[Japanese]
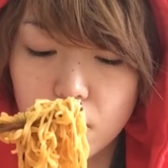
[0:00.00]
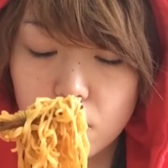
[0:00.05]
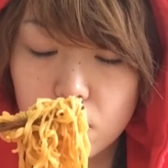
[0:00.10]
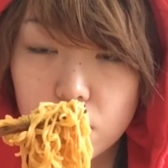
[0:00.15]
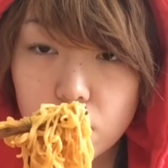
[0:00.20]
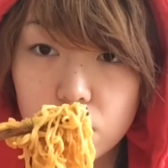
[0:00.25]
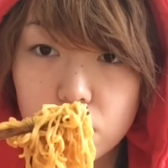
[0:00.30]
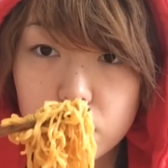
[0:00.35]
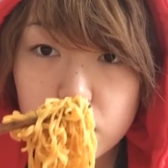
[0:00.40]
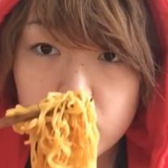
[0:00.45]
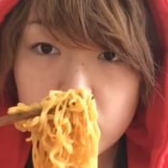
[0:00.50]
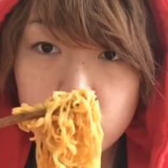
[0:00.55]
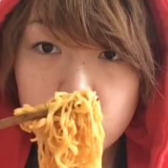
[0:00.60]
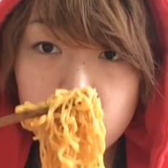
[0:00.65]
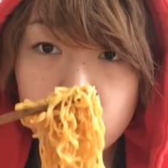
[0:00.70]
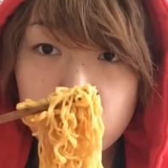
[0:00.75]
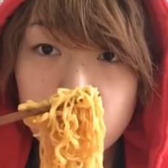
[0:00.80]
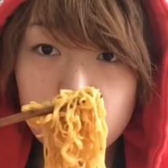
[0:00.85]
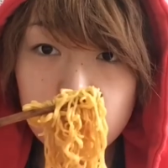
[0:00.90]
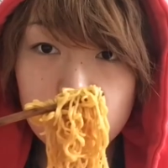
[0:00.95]
その
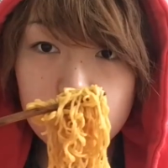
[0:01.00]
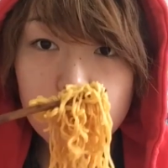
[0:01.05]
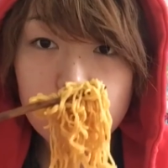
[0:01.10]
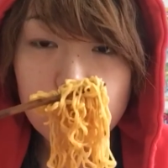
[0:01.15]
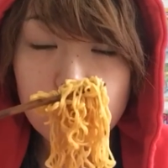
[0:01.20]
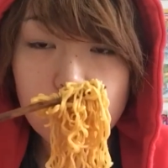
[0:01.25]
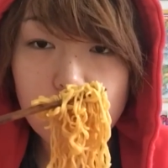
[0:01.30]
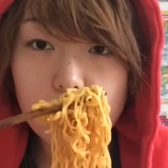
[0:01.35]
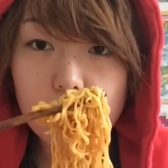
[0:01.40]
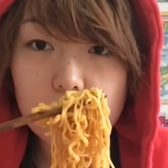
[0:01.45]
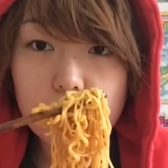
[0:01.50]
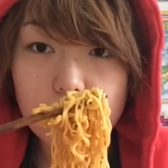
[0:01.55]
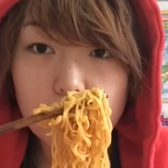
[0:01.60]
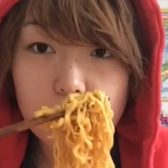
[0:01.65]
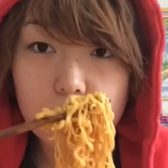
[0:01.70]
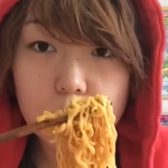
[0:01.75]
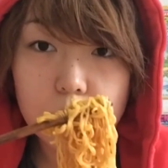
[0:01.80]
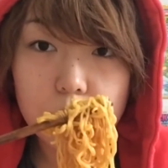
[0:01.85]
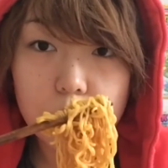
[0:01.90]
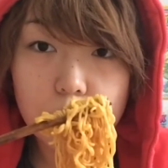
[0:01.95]
ギリギリまでの辛
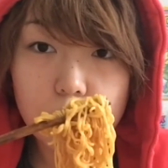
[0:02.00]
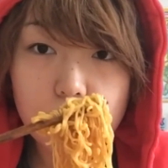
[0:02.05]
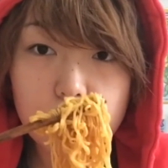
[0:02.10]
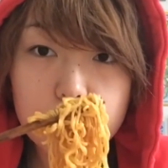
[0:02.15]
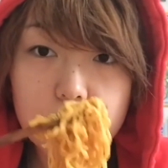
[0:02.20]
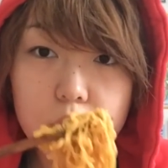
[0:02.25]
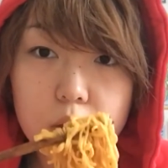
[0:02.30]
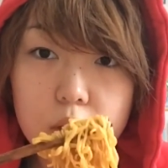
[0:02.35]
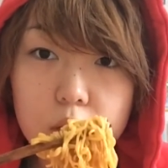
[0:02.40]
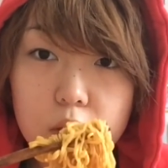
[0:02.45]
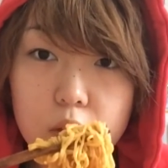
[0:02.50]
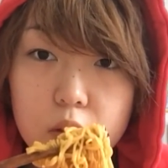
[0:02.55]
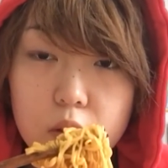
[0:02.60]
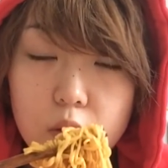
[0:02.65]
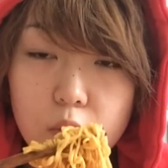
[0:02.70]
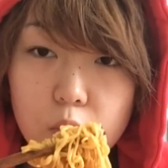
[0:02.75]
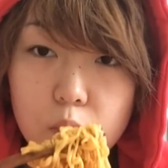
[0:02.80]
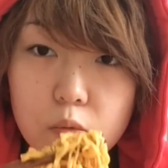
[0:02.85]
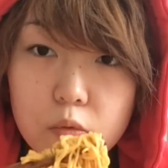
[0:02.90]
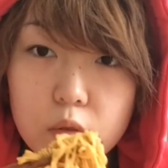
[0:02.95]
さ美味しいっ
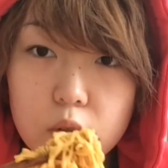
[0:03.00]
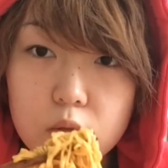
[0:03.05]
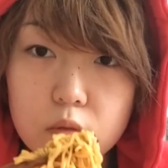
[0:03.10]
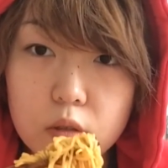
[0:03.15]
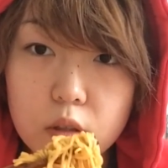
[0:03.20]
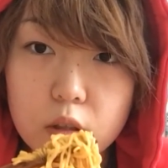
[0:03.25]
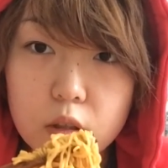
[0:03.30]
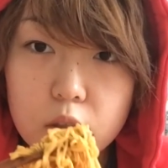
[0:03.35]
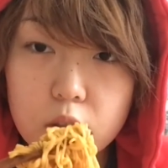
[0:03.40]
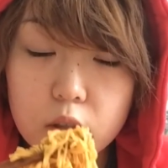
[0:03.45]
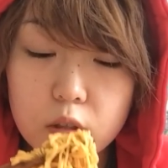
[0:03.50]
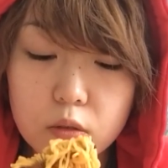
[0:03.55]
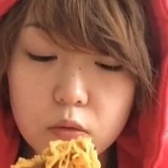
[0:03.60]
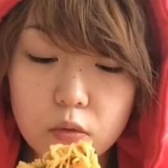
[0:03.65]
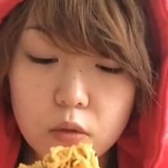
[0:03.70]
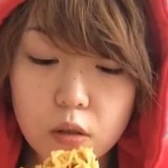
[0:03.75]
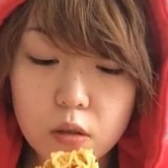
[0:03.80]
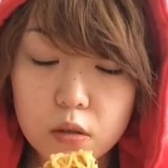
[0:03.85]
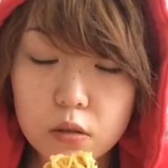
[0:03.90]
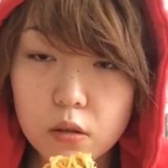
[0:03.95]
て思えるギリギリ
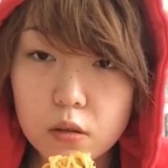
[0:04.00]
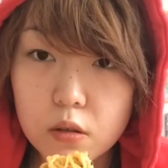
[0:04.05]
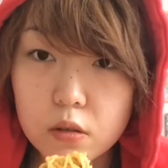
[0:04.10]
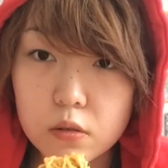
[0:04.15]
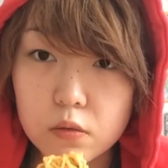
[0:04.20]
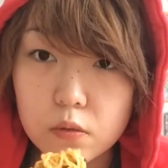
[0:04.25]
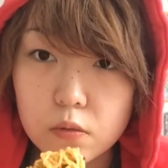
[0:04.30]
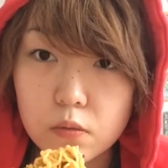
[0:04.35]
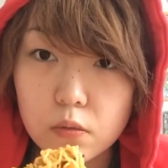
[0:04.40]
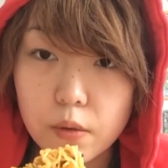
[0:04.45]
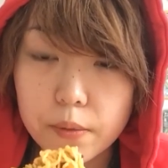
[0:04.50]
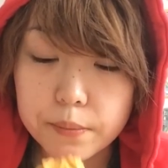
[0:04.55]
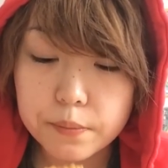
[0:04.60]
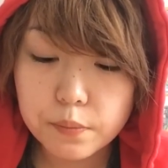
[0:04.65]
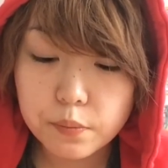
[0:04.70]
の辛さですねこれ